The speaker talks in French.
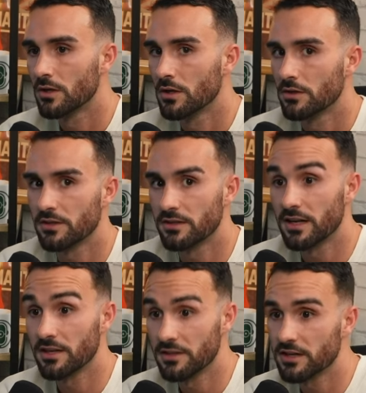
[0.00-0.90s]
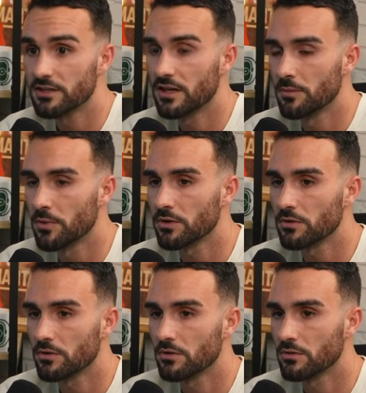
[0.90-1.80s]
c'était la DH à
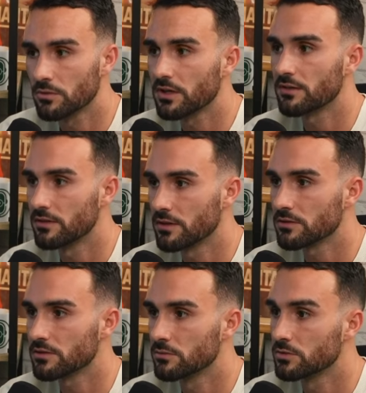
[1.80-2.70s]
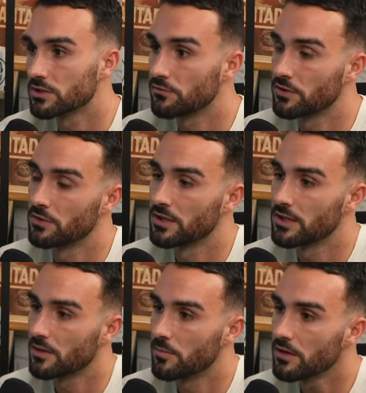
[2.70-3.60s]
l'époque, 13 DH. Donc j'ai fait une
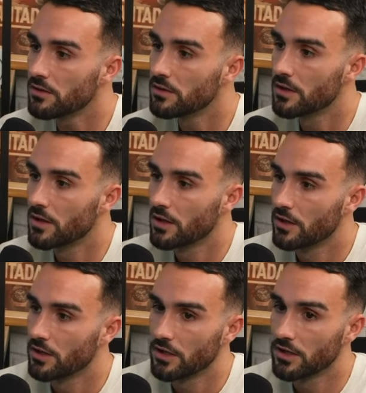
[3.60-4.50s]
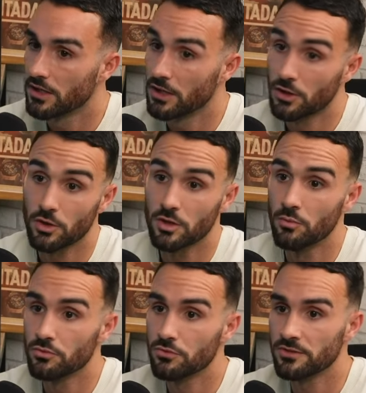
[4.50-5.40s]
année là-bas et que des
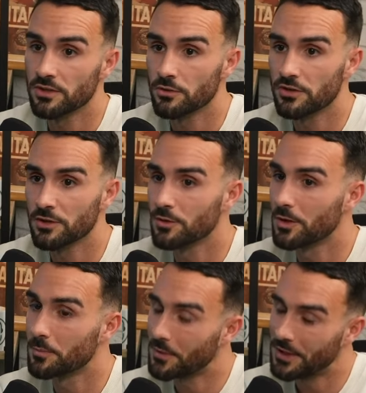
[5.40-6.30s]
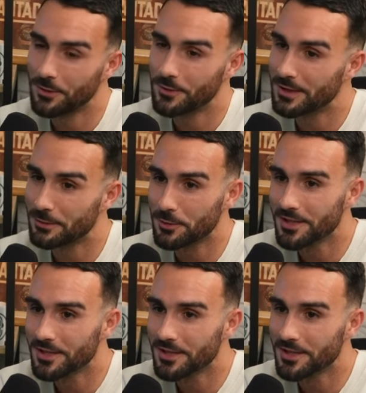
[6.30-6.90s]
bons souvenirs aussi. On a pris que des tôles